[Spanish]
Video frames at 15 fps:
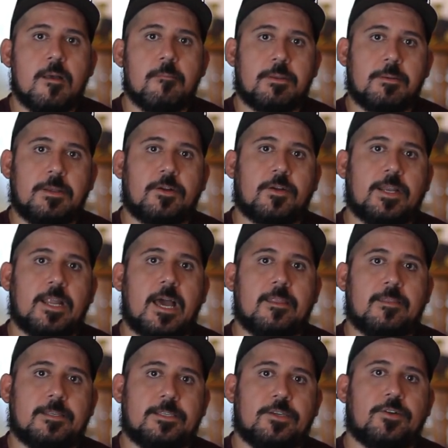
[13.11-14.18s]
Primero que nada,
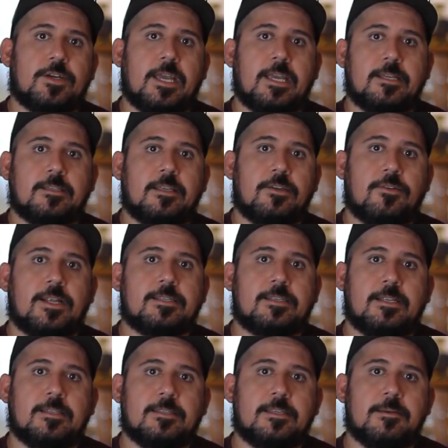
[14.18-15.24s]
deseo que hayan tenido una
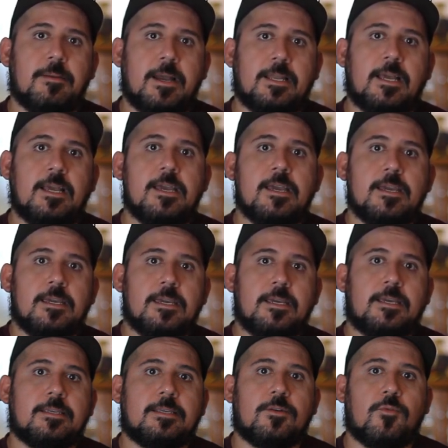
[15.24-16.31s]
excelente semana y
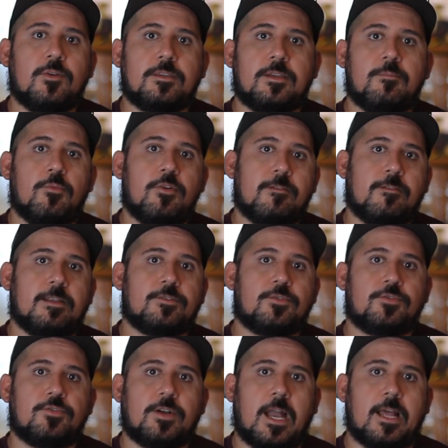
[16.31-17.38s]
que se encuentren muy bien en
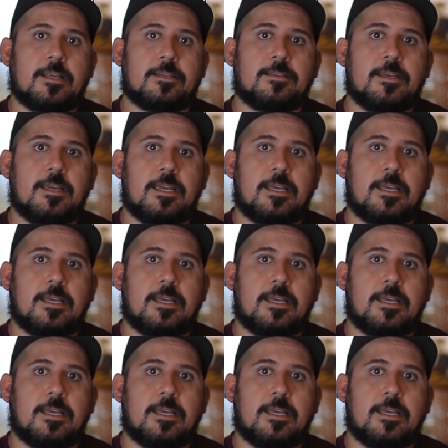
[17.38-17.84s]
sus hogares.